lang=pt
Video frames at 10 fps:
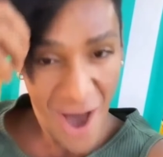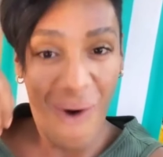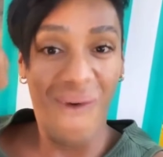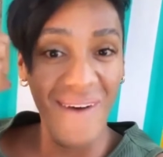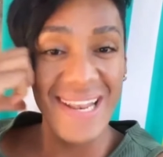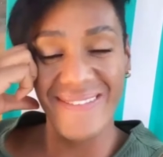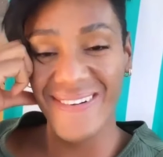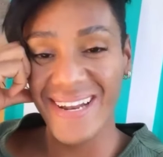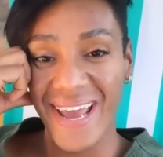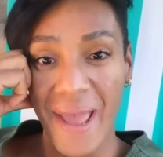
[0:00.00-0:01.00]
Olha,
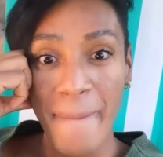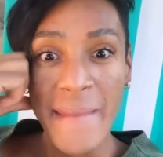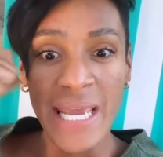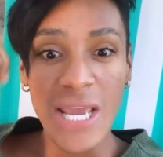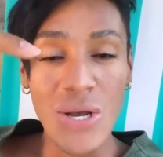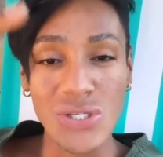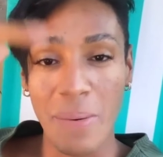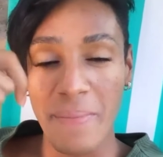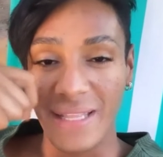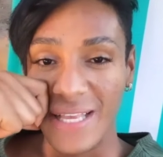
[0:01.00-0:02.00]
mulher, eu só
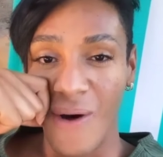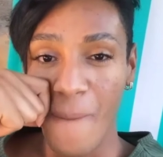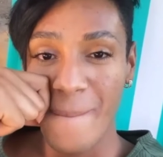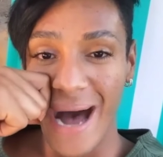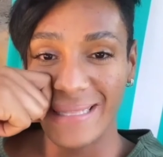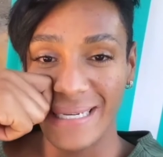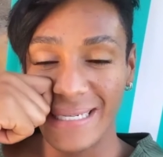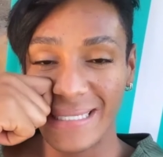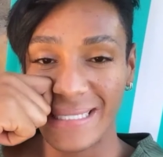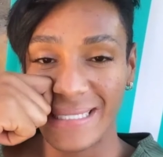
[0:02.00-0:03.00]
me meto em
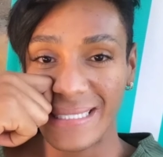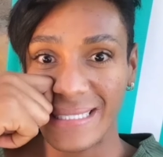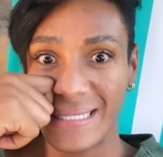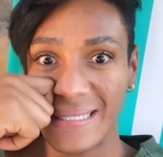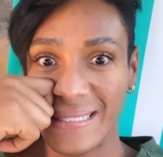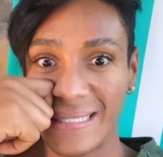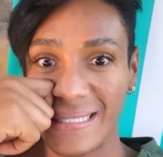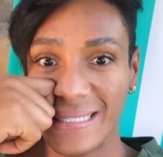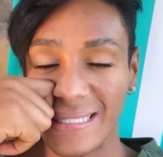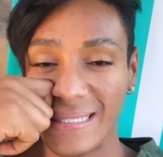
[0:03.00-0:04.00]
roubada.
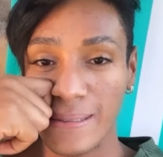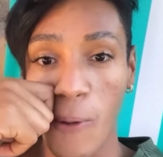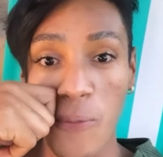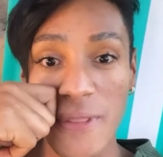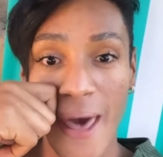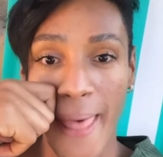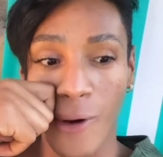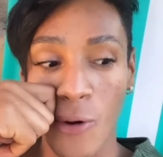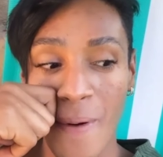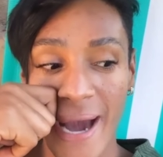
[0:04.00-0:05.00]
Um dia a
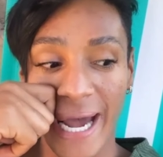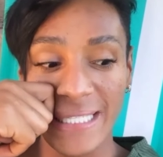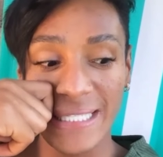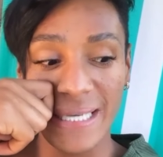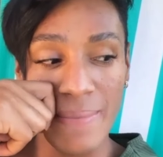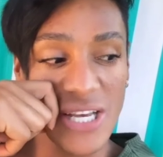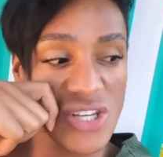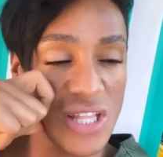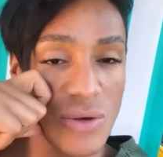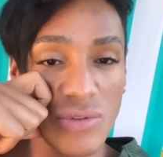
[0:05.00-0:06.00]
Marco olhou pra minha cara e disse assim, amigo,
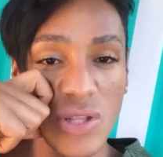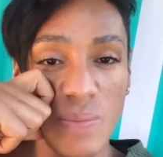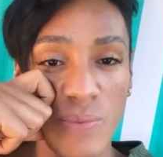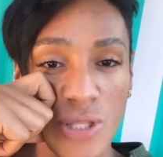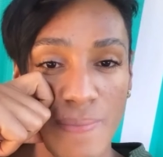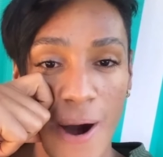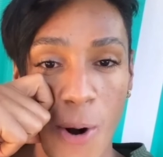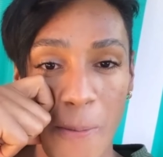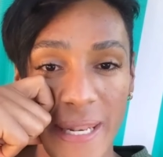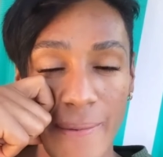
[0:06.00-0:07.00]
se ela tem um dedo podre pra
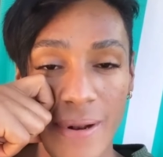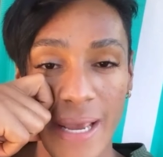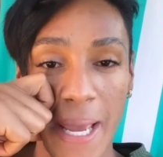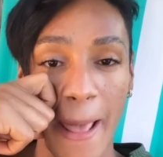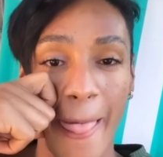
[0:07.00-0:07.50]
homem, né, mulher?